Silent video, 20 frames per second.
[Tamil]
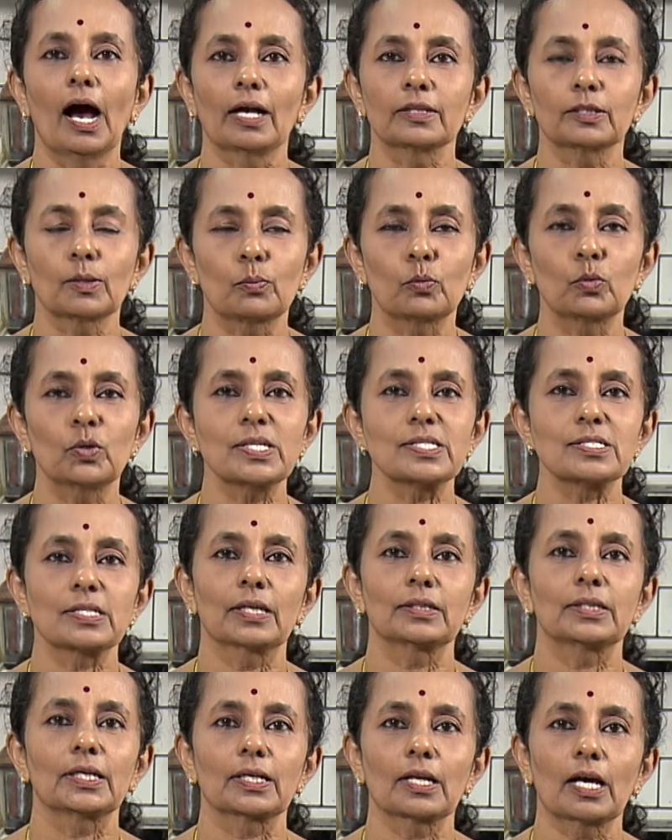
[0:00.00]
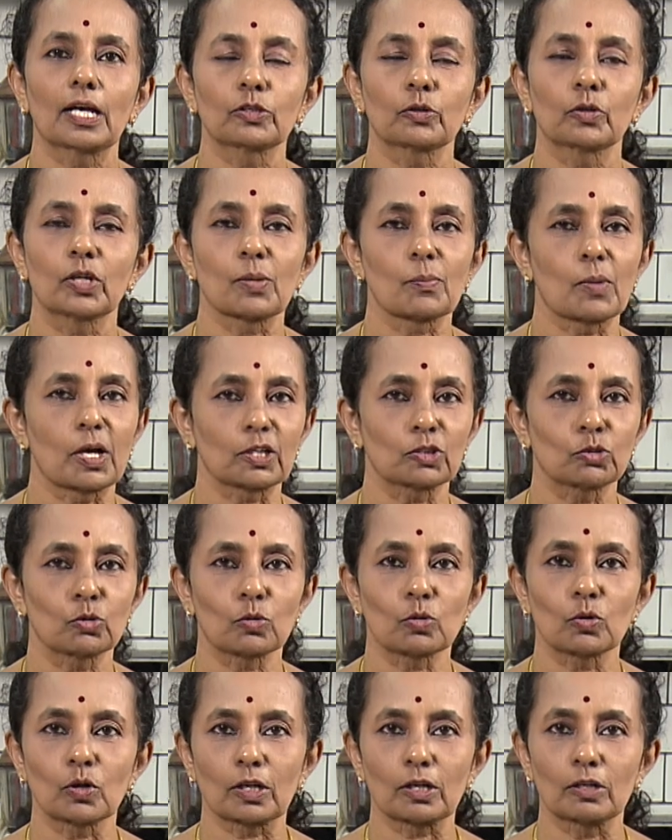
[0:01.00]
அந்த புளி சேர்த்திங்கன்னா அதனுடைய மருத்துவ
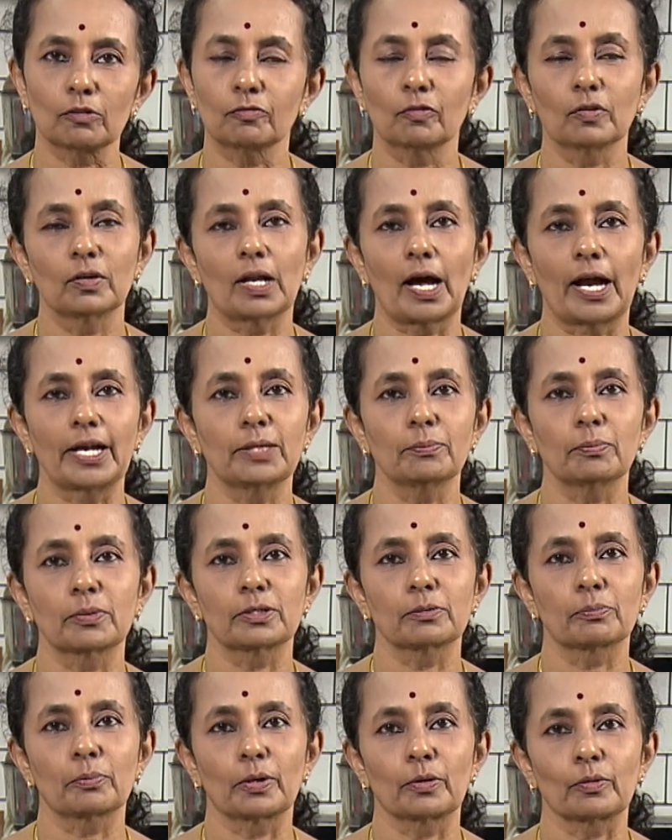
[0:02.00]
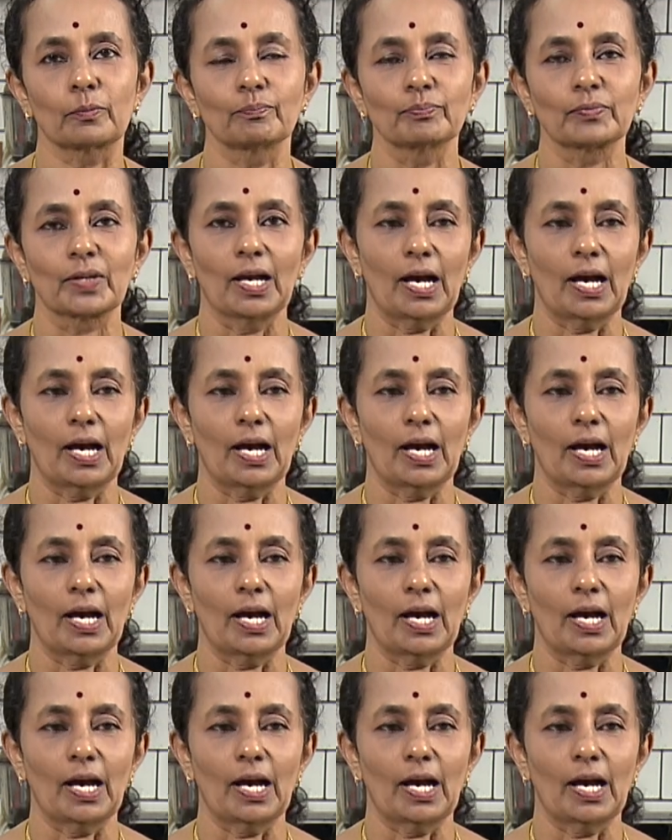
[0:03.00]
குணங்கள் ஃபுல்லாக அடிபட்டு போயிடும்